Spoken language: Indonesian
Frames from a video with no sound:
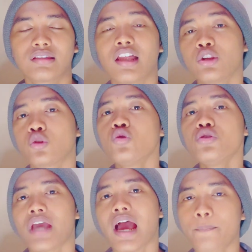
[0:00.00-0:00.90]

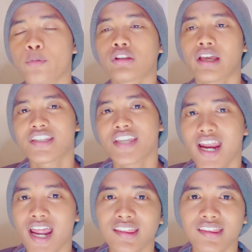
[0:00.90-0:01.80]
Tentunya
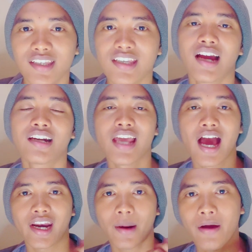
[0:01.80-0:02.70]
podcastnya nanti yang
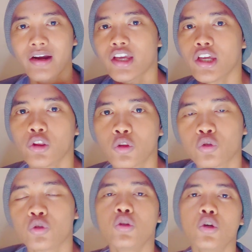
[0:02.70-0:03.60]
diharapkan
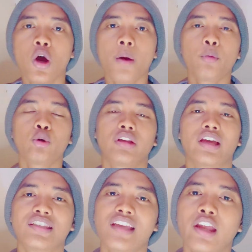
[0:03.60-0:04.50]
itu
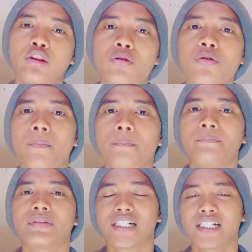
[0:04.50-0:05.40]
podcastnya itu
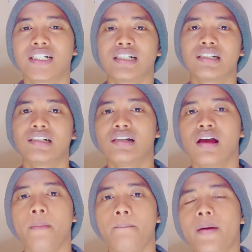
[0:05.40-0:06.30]
uh,
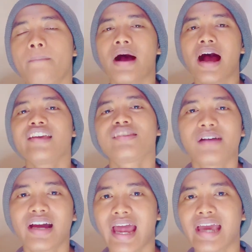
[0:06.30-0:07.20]
membahas
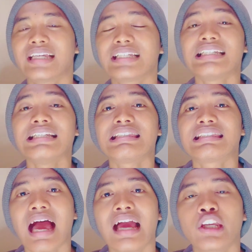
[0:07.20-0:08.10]
mengenai
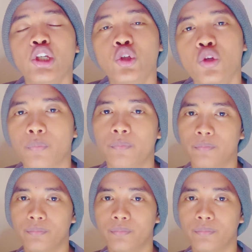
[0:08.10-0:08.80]
kisah hidup,